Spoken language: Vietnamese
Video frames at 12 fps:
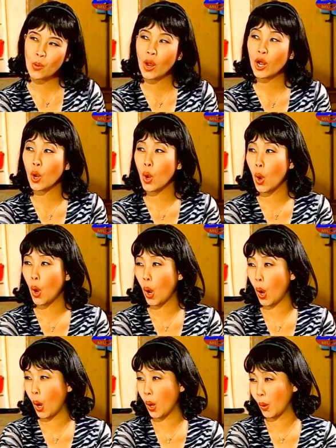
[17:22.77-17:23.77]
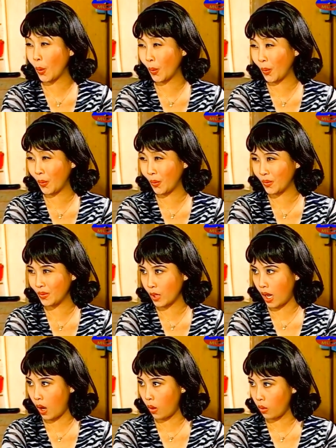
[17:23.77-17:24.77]
có ngu,
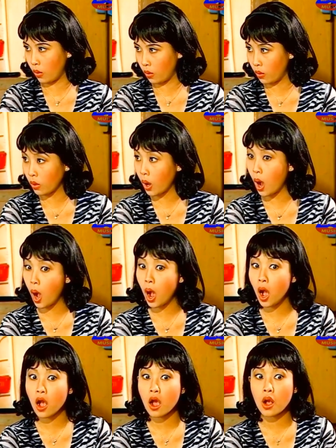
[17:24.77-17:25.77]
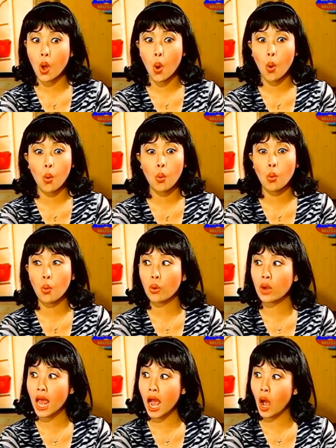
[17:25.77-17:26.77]
tôi đâu có ngu
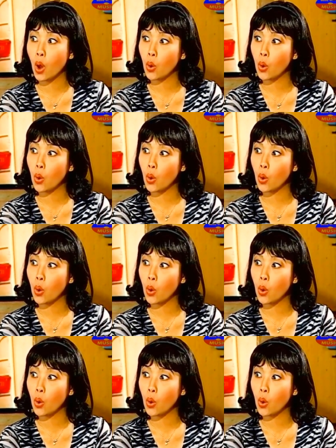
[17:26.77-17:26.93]
đâu.